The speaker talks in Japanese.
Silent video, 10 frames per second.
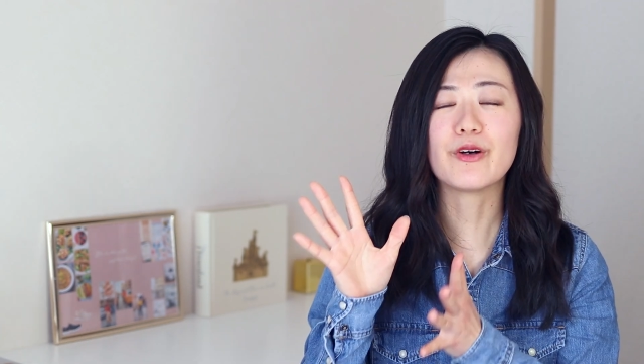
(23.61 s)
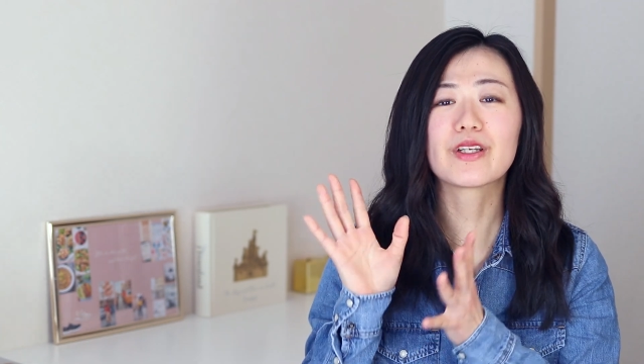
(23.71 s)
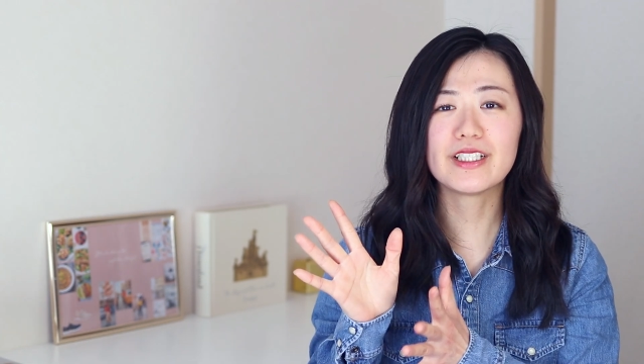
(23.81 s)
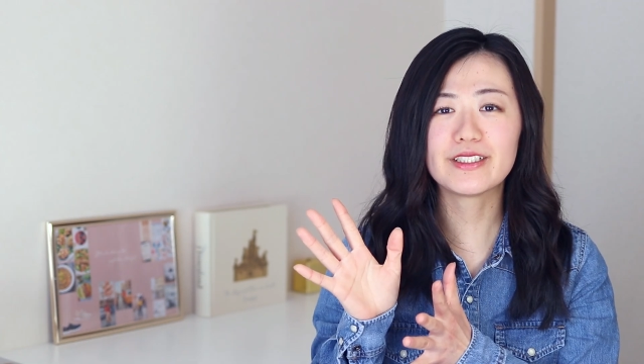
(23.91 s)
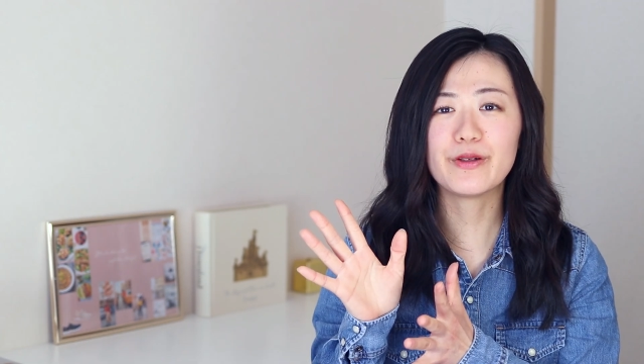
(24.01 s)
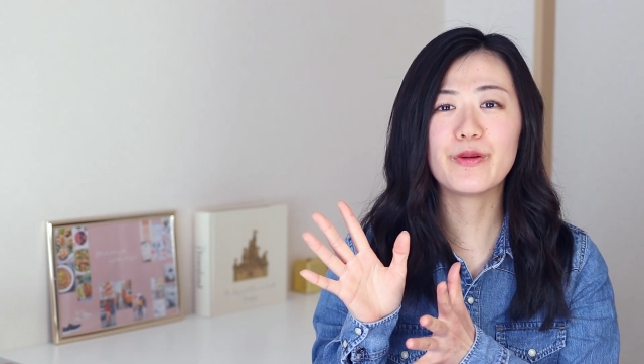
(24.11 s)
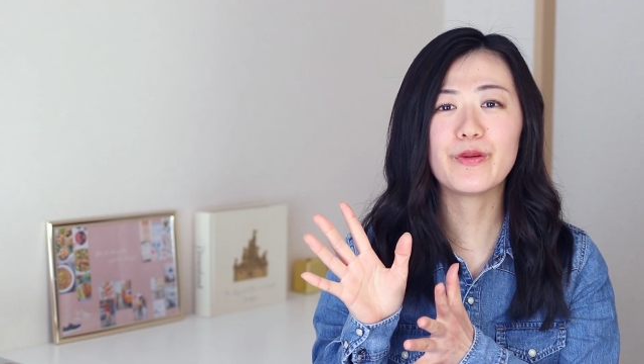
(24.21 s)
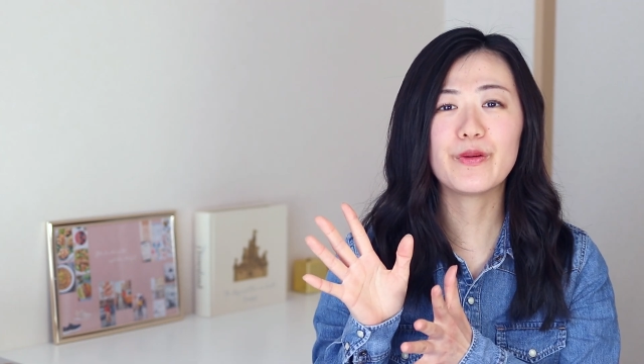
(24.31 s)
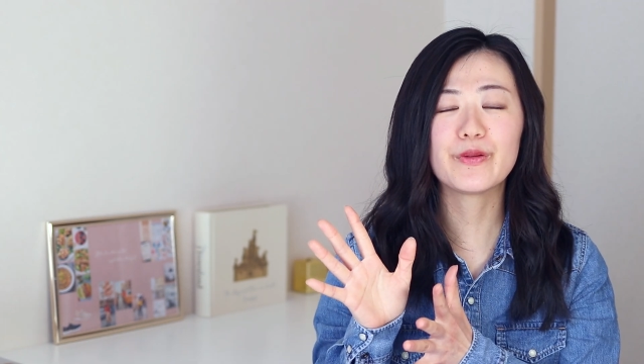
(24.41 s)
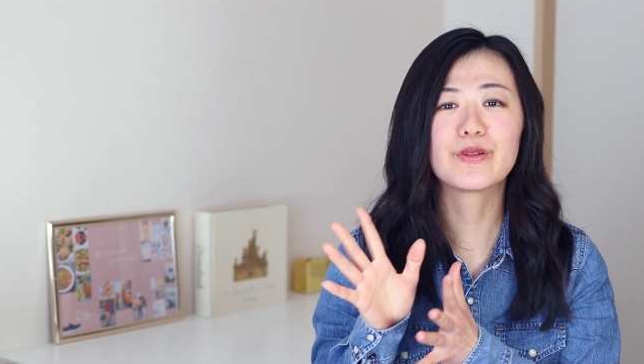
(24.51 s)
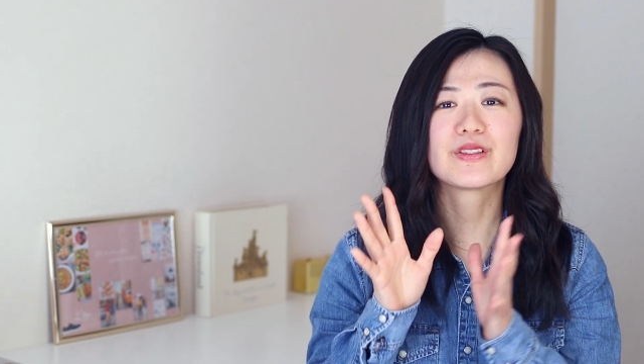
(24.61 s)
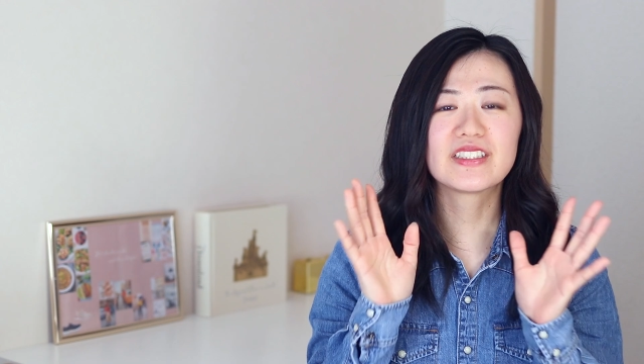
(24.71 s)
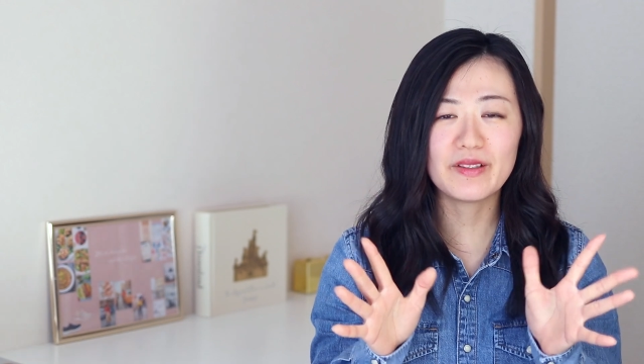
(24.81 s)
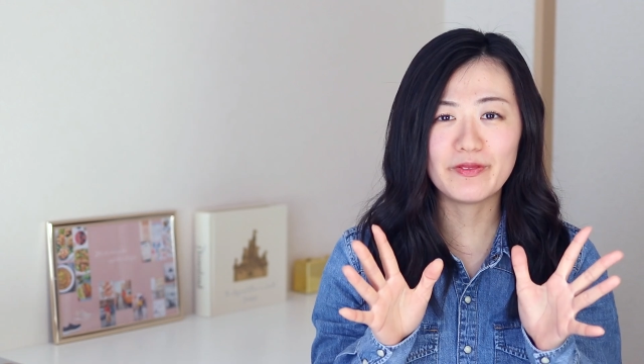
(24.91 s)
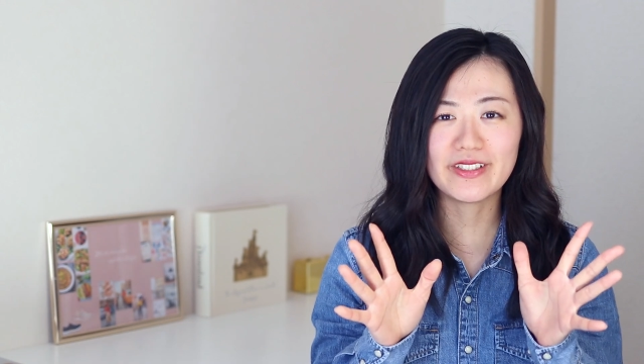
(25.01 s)
を消す方法の
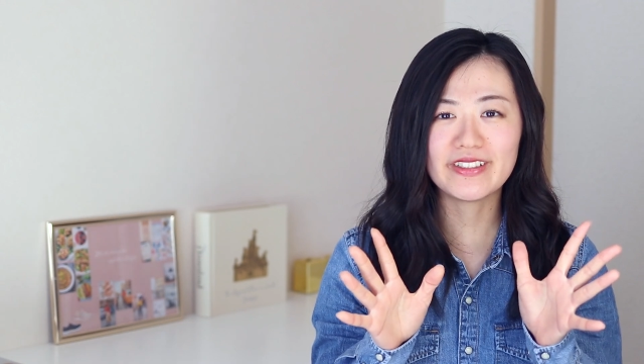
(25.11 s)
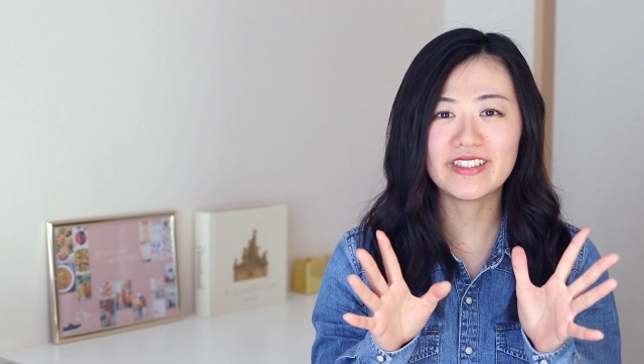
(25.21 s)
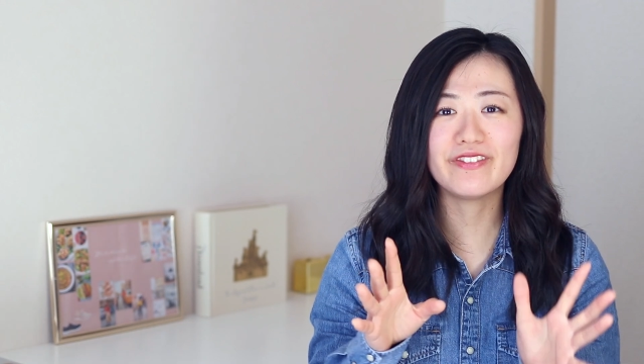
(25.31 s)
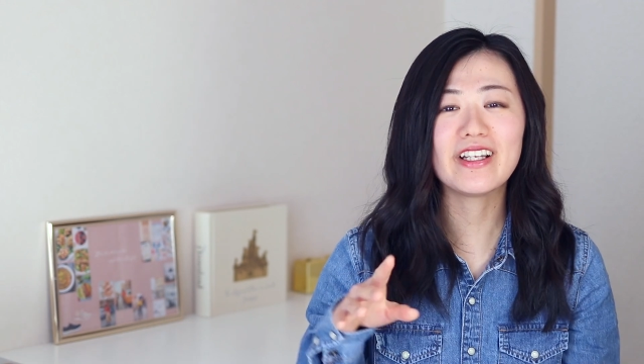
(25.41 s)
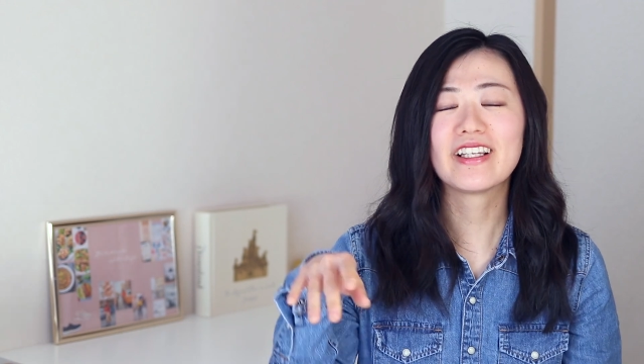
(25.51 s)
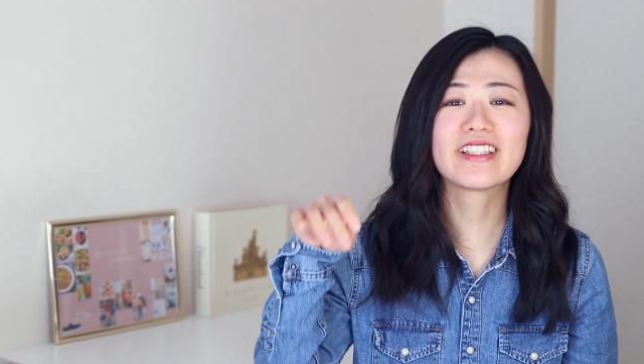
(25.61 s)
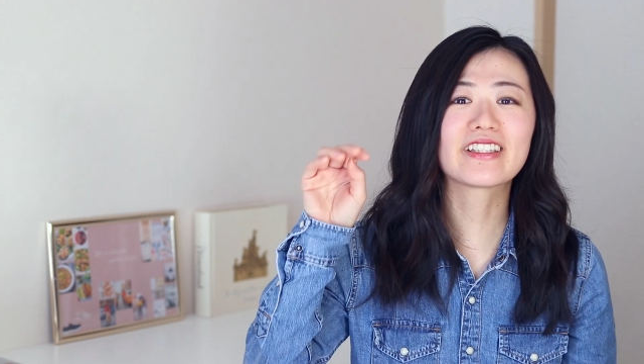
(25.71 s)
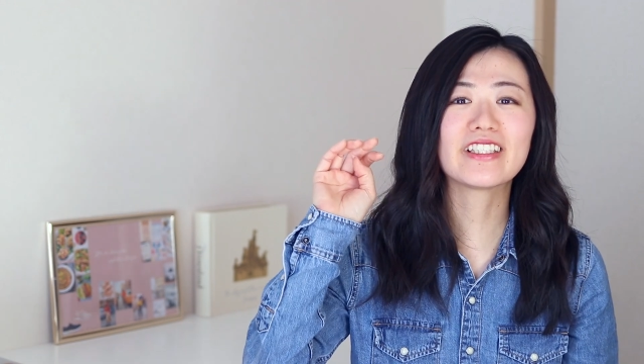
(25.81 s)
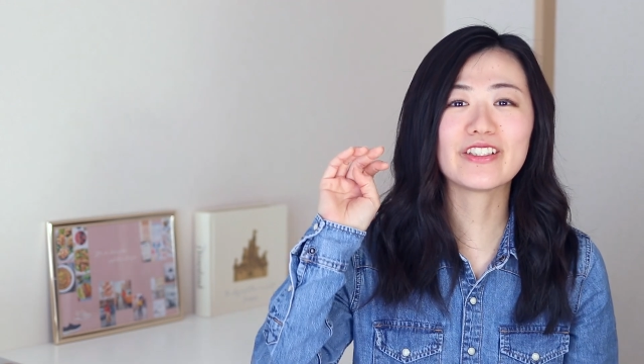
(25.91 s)
ステップとしてはたった